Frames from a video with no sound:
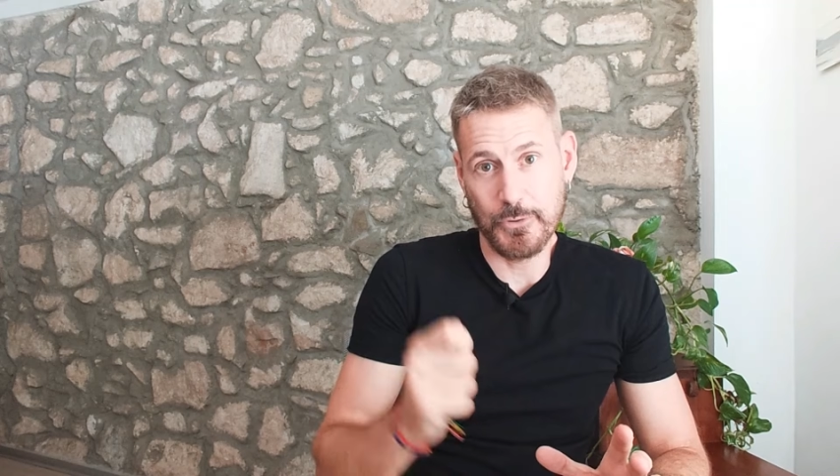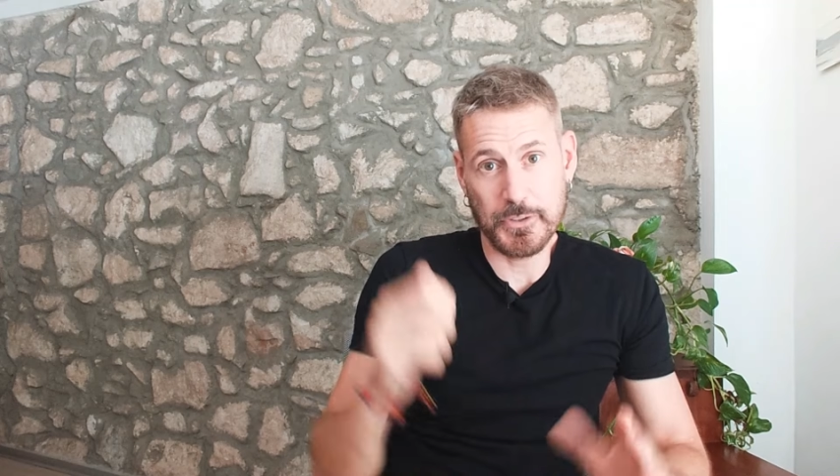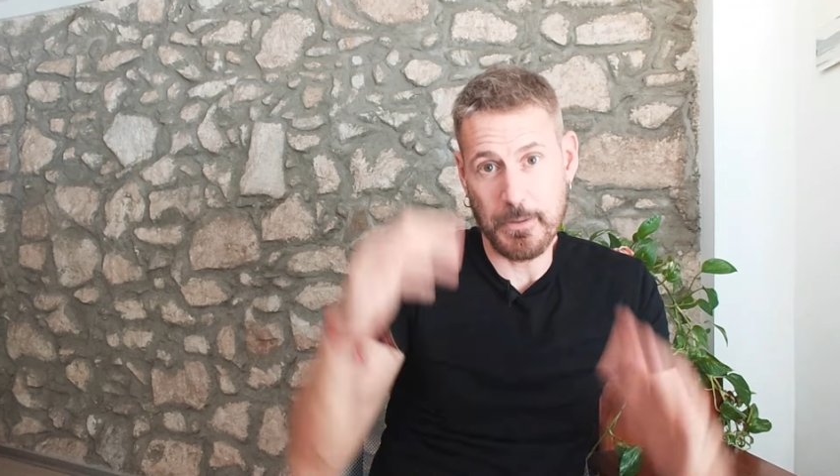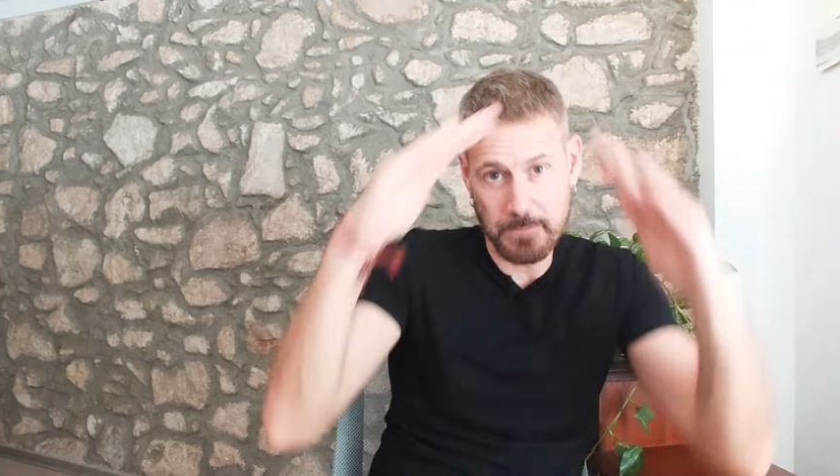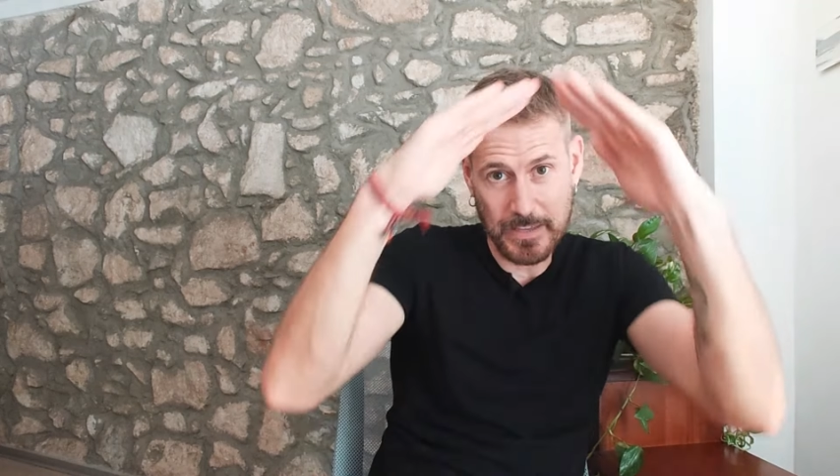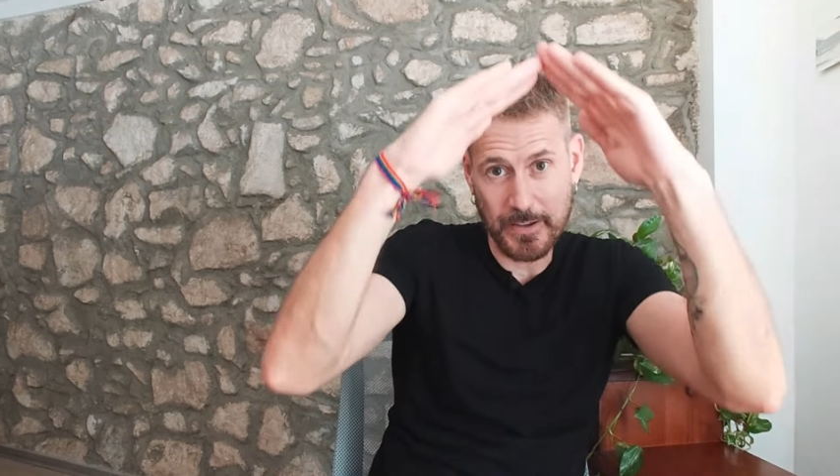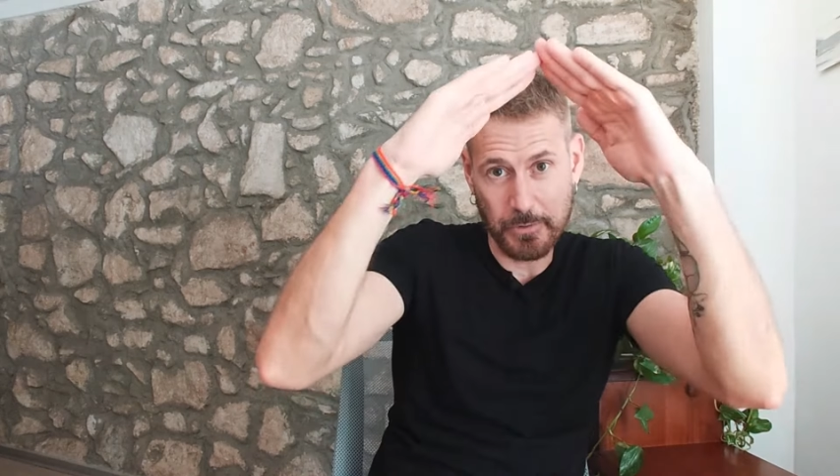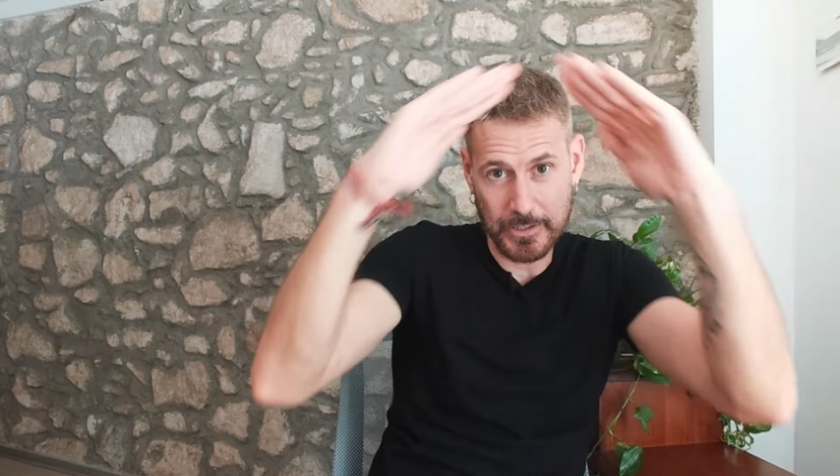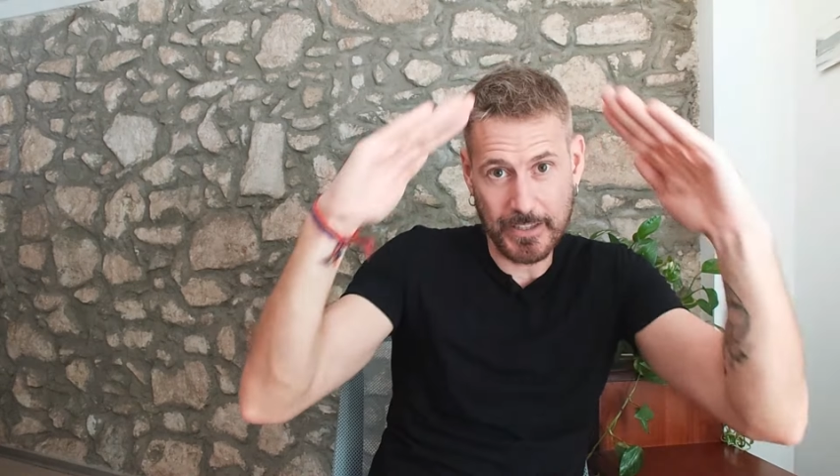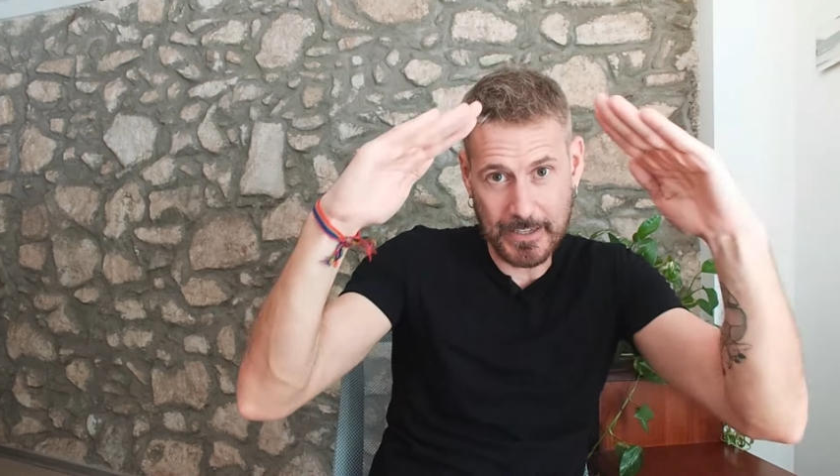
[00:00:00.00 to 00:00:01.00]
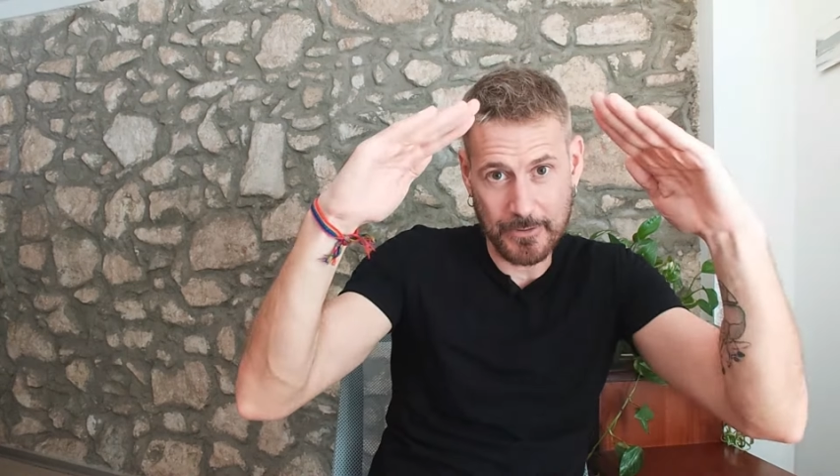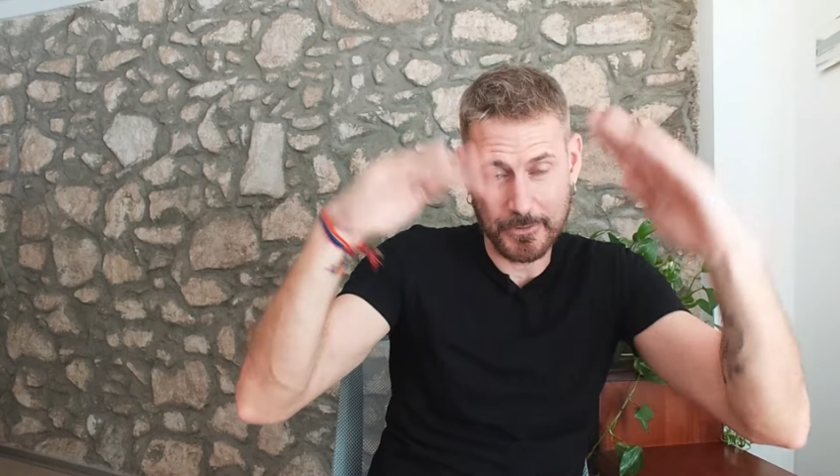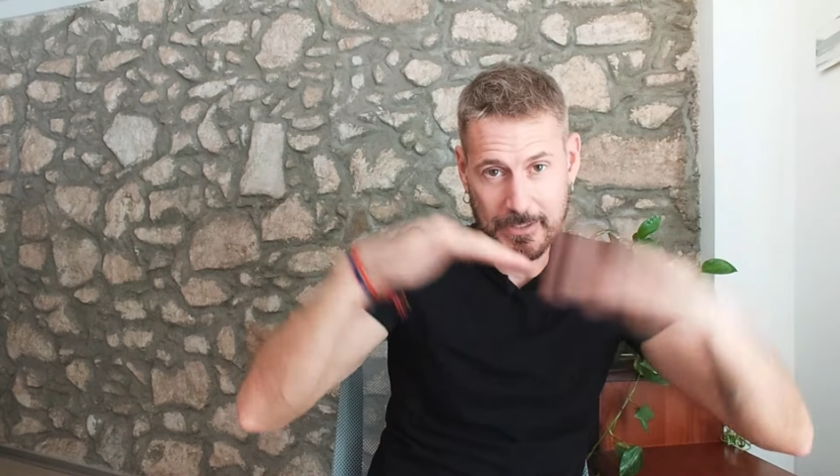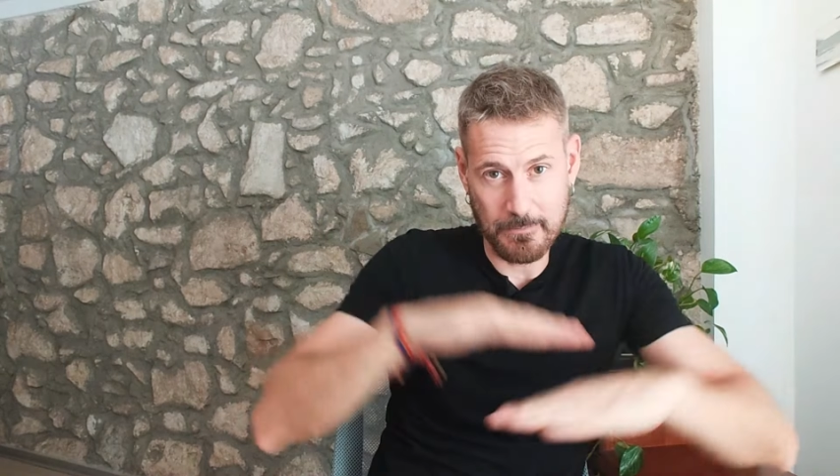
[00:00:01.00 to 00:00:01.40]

No se empieza por el tejado,